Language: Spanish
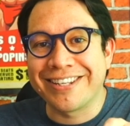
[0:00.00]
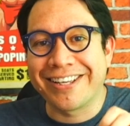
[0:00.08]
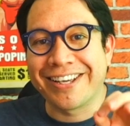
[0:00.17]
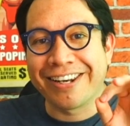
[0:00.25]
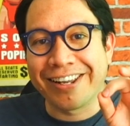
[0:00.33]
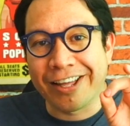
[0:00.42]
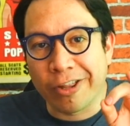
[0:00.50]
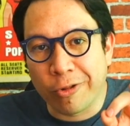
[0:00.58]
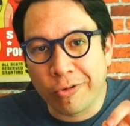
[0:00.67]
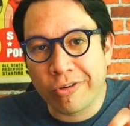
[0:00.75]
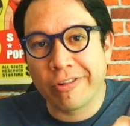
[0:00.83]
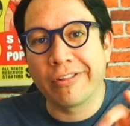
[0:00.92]

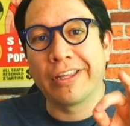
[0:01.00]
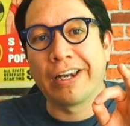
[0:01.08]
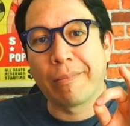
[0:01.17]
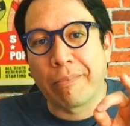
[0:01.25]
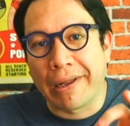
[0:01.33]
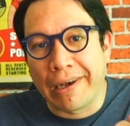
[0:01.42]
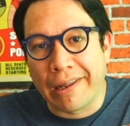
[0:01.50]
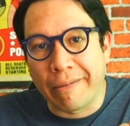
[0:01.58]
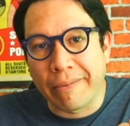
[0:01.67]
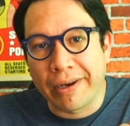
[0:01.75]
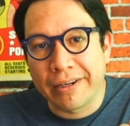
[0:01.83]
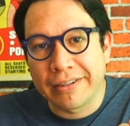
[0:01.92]
creador de la
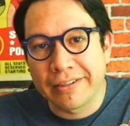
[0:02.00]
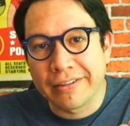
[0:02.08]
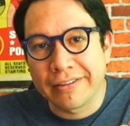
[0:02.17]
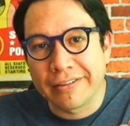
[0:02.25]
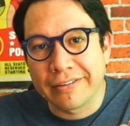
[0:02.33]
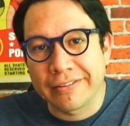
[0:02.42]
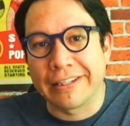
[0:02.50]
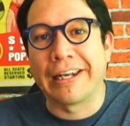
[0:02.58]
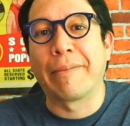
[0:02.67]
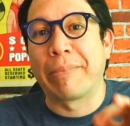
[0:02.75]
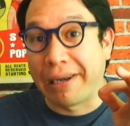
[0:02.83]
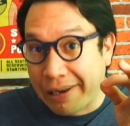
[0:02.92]
palabra. De
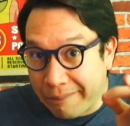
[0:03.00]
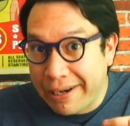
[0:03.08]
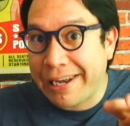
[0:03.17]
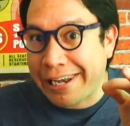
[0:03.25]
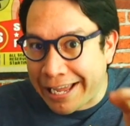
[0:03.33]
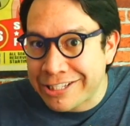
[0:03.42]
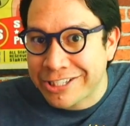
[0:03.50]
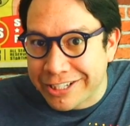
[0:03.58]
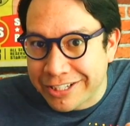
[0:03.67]
la palabra Nashi.